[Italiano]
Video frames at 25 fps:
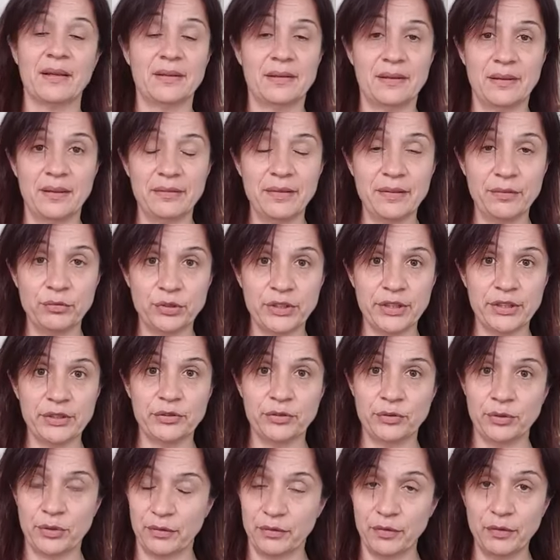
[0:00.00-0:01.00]
L'avevo
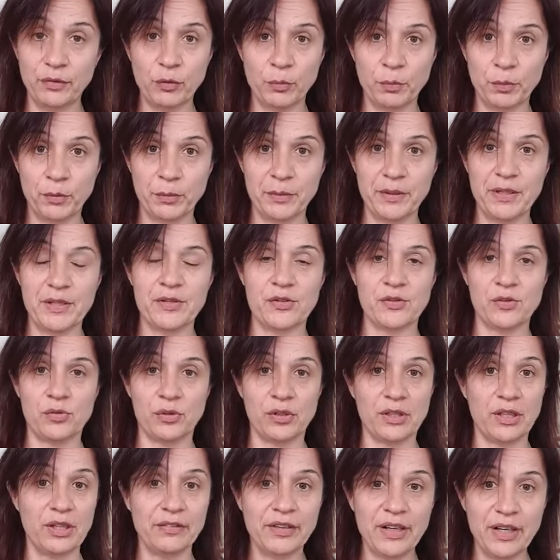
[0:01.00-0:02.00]
detto, l'avevo promesso
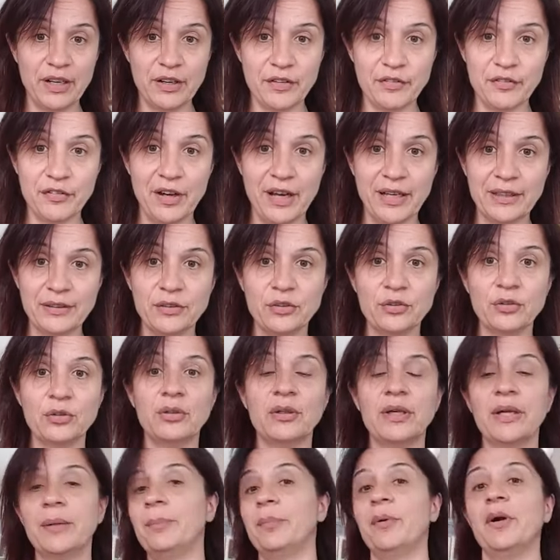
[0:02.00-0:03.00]
che l'avrei
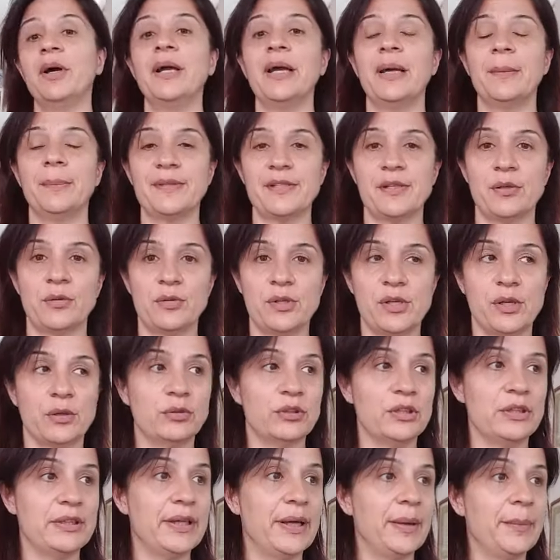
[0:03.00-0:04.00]
rifatto e poi è passato un sacco
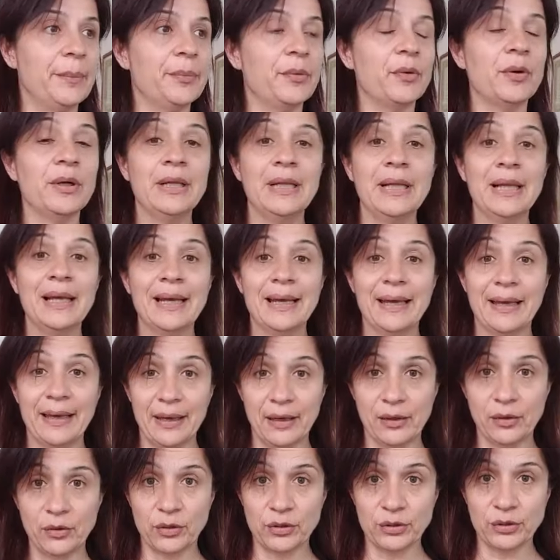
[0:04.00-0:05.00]
di tempo e
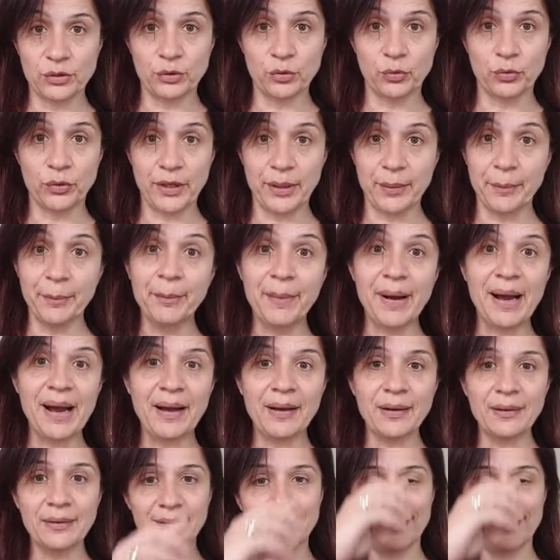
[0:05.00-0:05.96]
ancora sono qui, ma